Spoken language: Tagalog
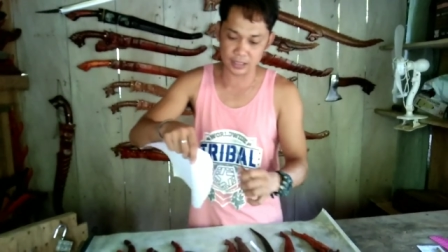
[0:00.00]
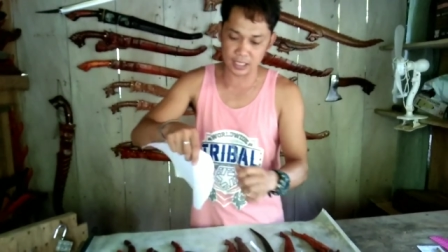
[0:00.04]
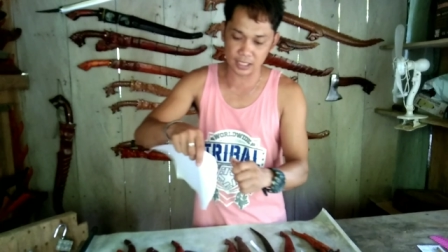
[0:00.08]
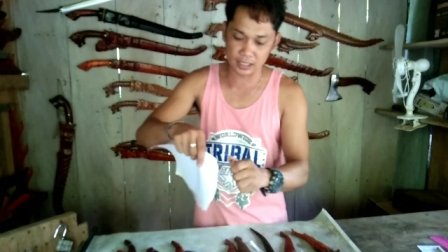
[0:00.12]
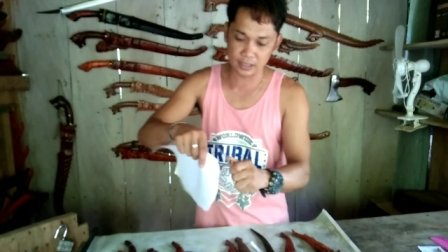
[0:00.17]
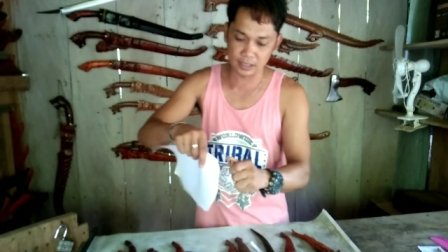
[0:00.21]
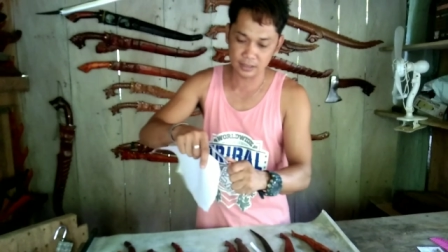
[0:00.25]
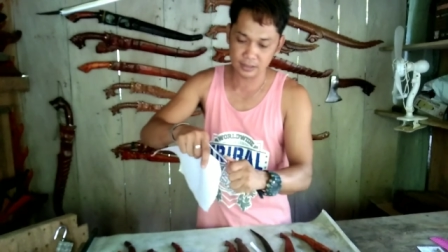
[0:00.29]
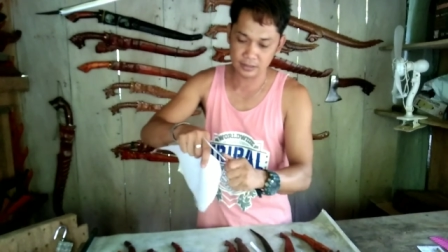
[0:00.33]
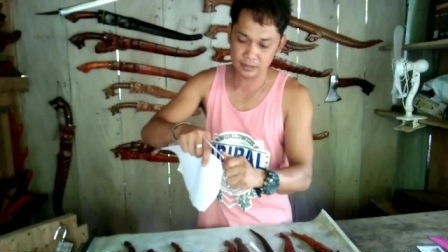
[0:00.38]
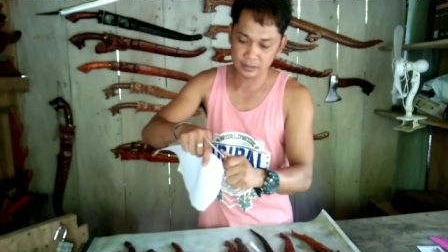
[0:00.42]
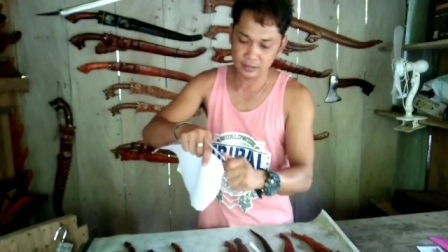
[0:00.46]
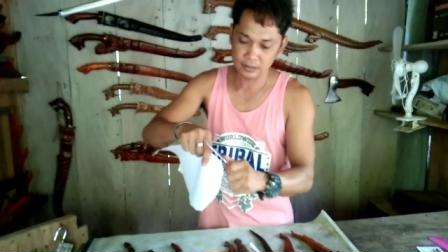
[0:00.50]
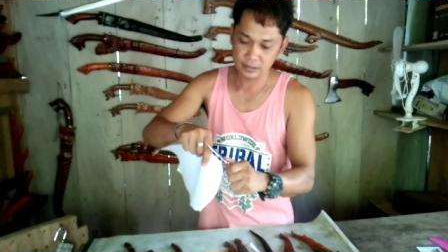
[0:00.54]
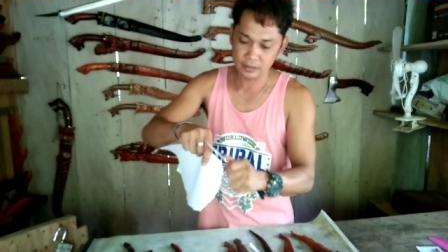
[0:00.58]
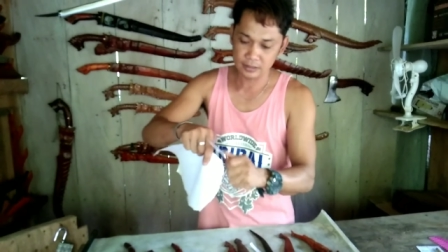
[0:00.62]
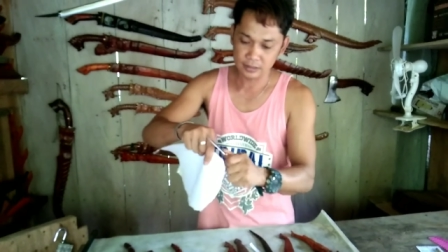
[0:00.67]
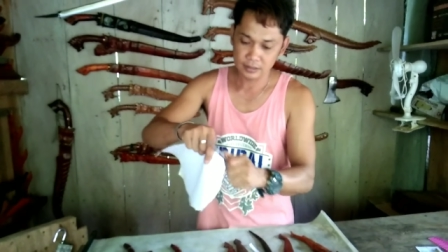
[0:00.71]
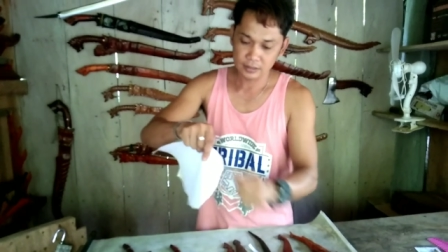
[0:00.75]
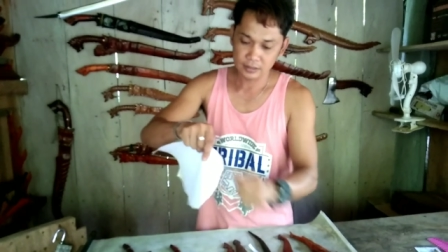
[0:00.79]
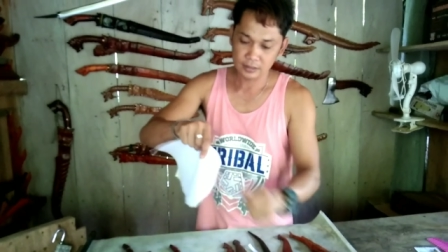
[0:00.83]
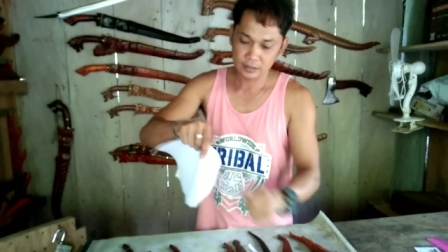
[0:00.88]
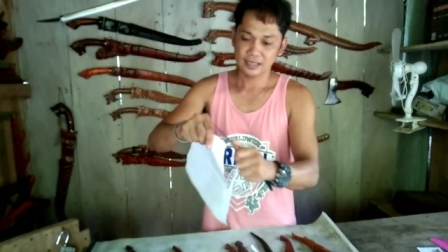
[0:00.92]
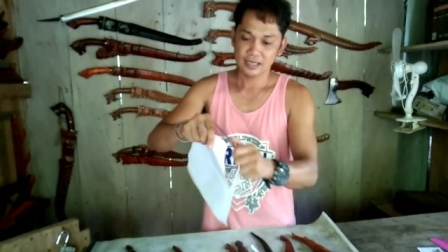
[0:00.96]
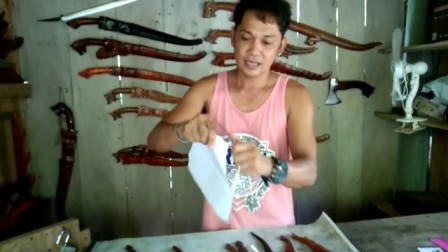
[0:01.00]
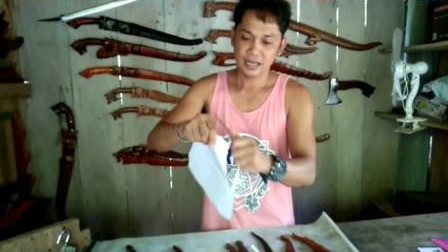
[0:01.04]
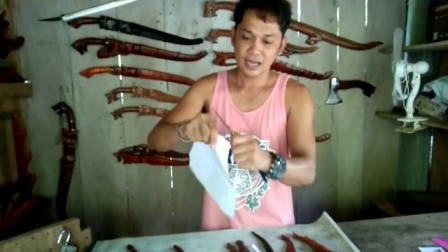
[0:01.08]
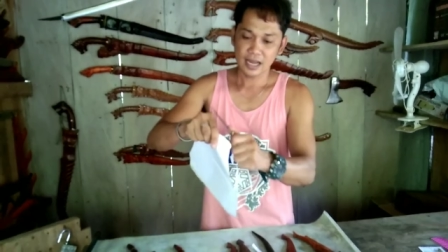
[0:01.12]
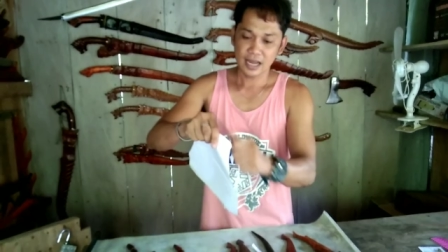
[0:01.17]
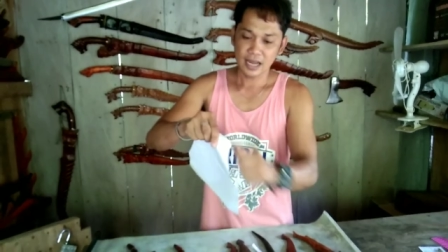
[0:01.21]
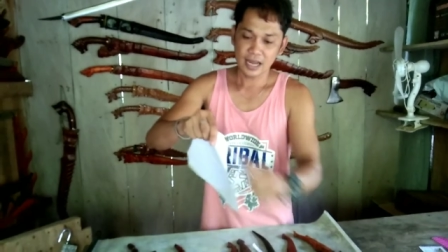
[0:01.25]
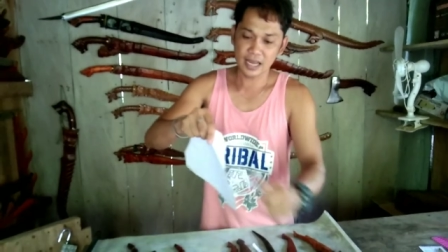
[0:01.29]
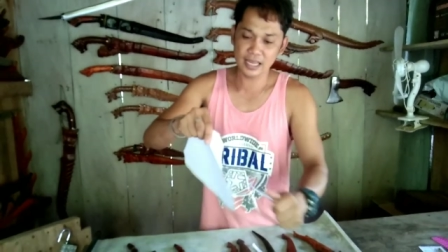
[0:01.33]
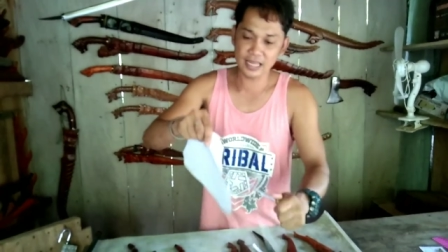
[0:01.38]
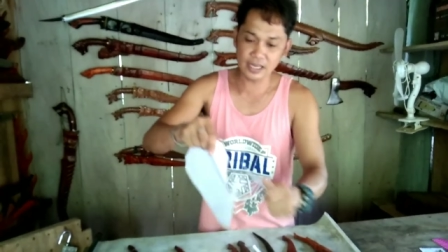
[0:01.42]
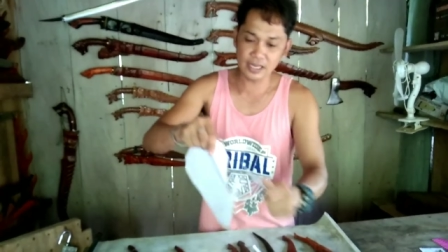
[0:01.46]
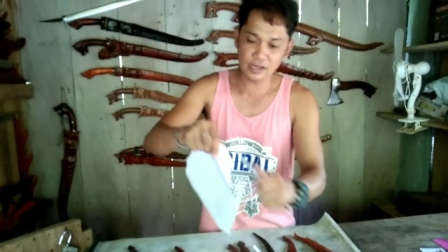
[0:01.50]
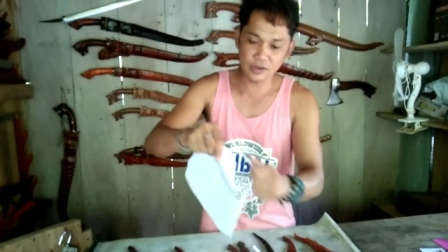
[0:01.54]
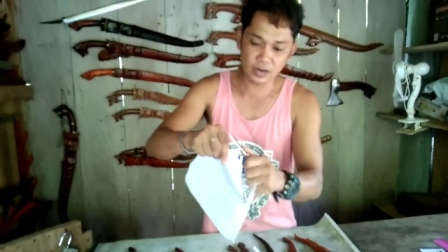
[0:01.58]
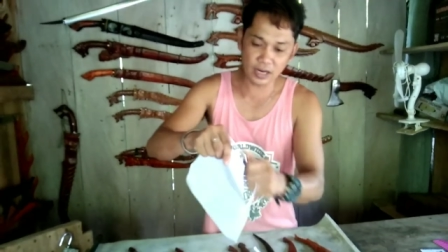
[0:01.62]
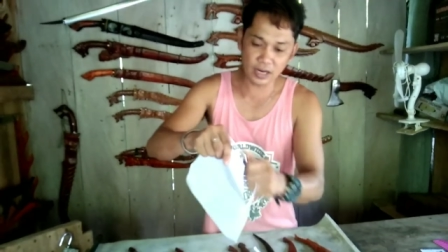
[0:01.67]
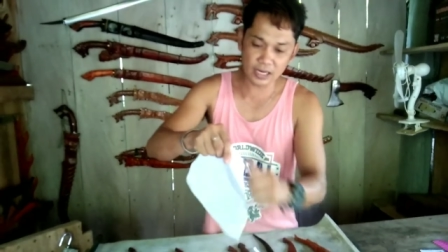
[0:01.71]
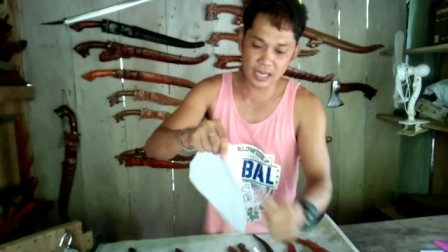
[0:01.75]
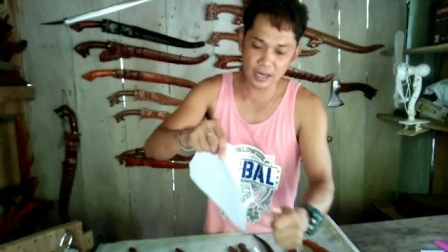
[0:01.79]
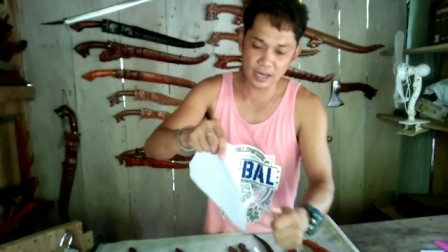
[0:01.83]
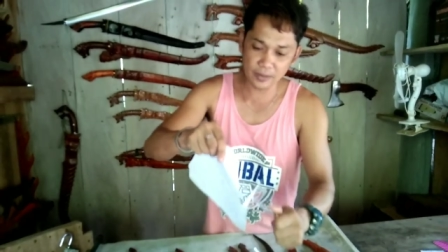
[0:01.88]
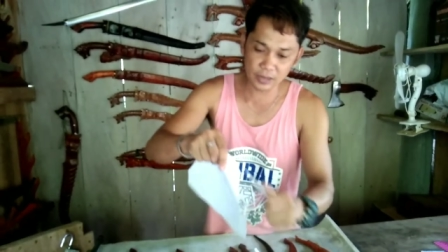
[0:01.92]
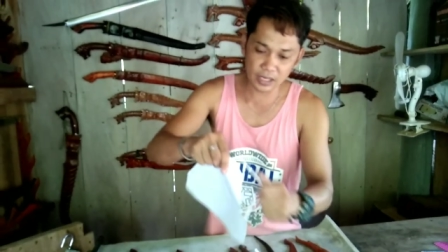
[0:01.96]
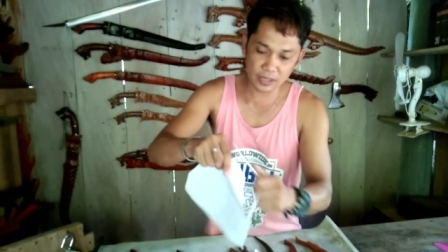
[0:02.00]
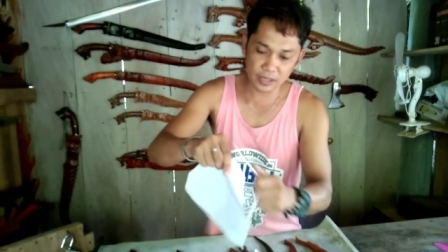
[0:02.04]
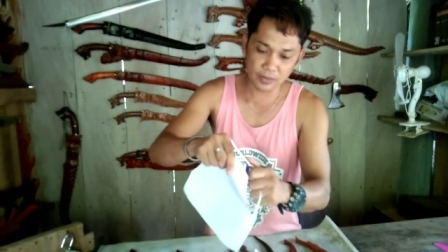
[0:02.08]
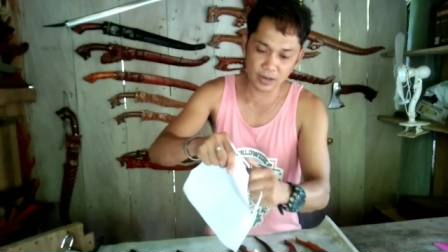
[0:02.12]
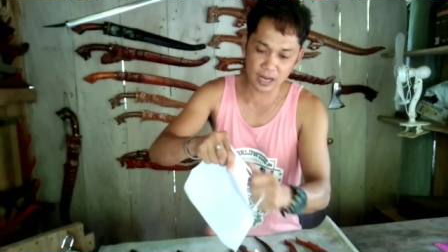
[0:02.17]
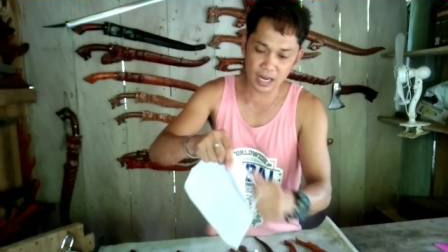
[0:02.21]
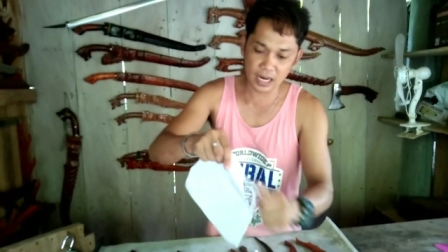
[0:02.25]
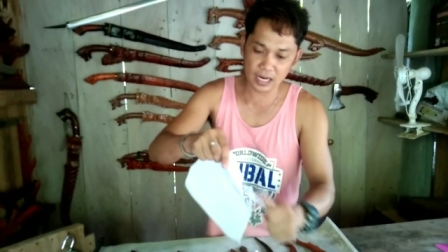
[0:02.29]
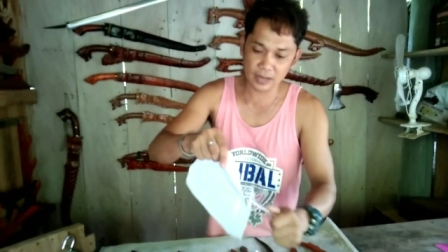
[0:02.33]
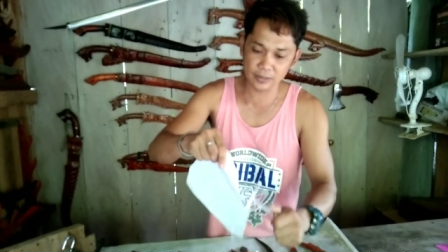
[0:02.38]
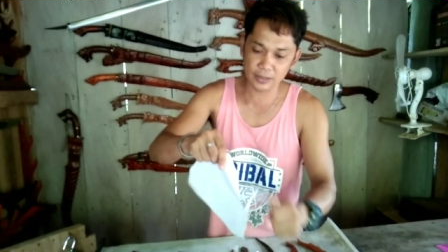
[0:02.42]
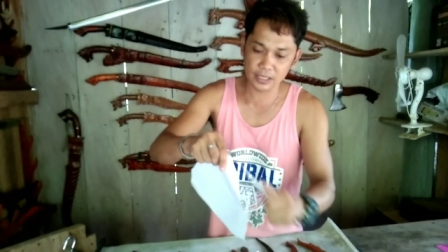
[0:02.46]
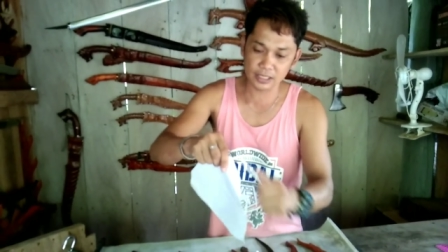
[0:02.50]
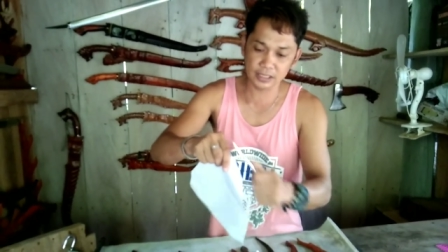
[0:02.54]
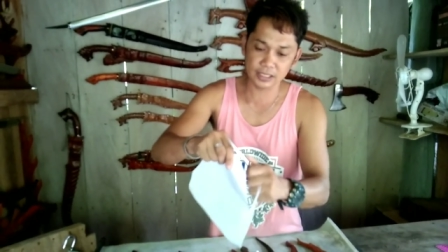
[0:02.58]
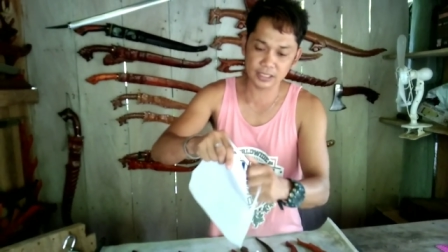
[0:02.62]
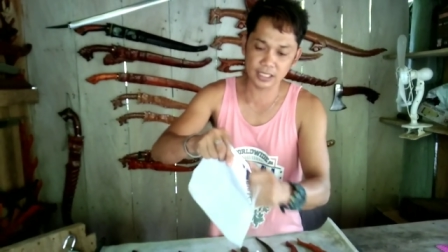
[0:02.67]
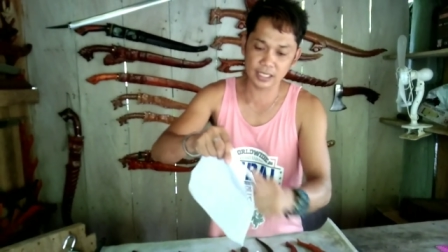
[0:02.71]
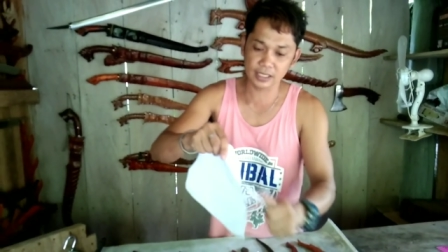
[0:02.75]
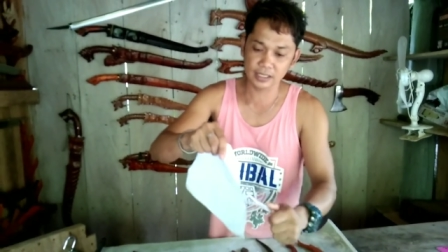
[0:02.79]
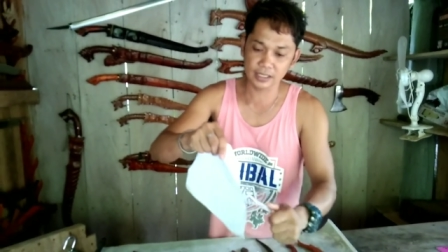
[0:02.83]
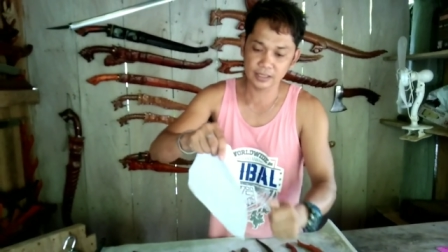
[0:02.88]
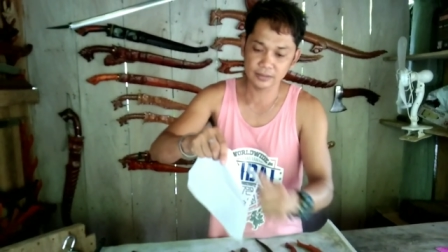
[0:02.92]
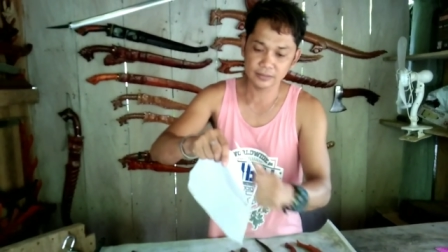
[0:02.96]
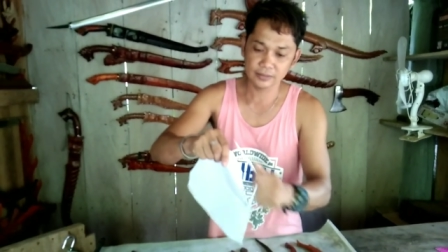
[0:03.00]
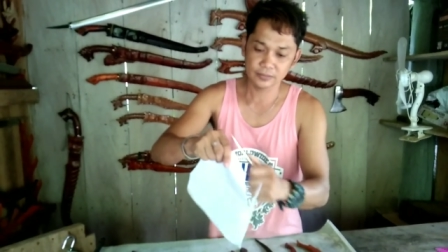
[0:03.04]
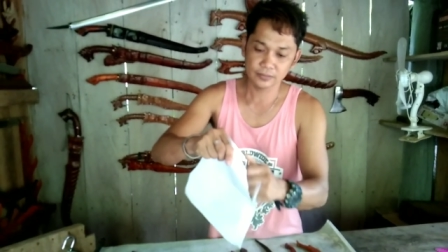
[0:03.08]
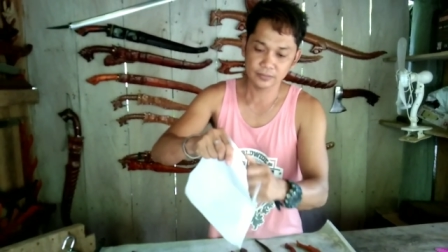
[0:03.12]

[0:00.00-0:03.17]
din. Ayan yung kanyang blade mga kamaster.